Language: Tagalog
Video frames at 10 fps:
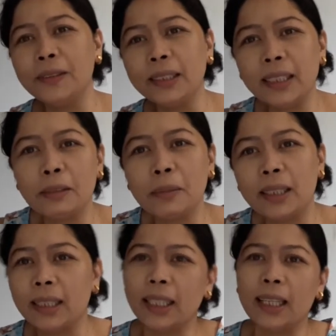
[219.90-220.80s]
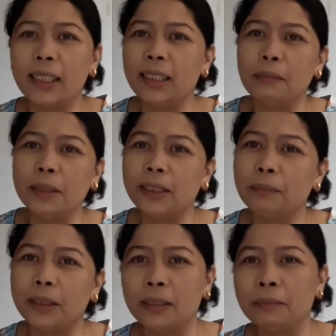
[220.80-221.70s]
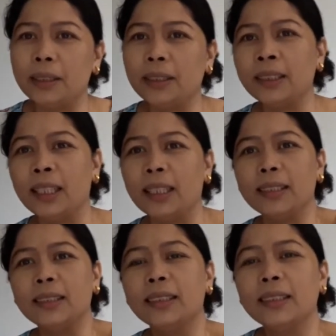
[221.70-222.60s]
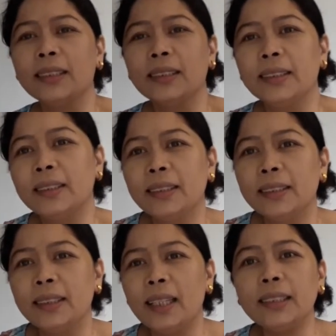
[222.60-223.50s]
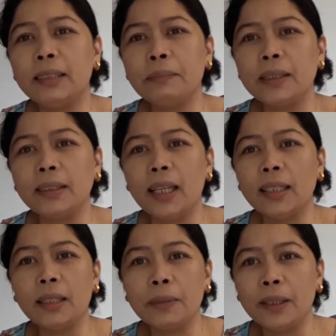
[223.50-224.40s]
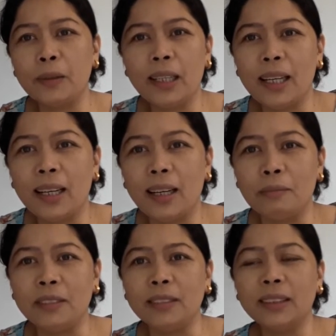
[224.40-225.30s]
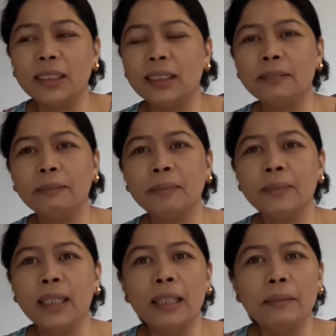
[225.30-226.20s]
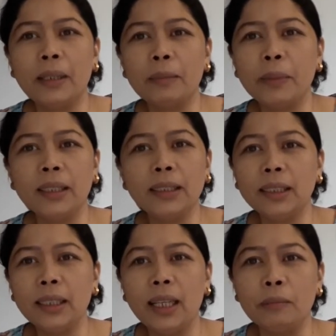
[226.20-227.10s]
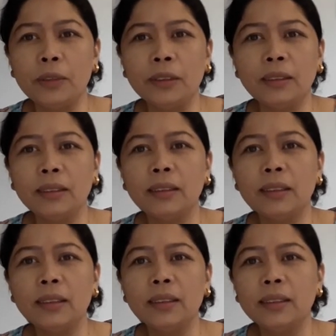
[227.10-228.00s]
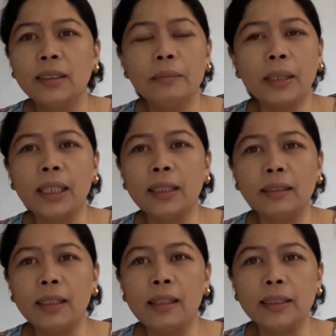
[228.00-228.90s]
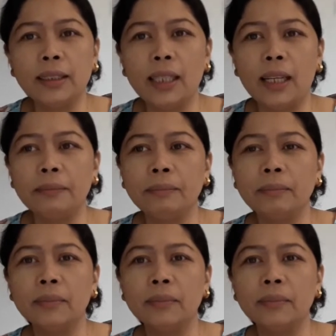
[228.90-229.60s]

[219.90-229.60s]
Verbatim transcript: Yung isa namang kakilala namin, Sipsip, is uh, ang sipag niya kapag wala ang amo. Pero pag nandiyan ang amo, pakitang gila siya.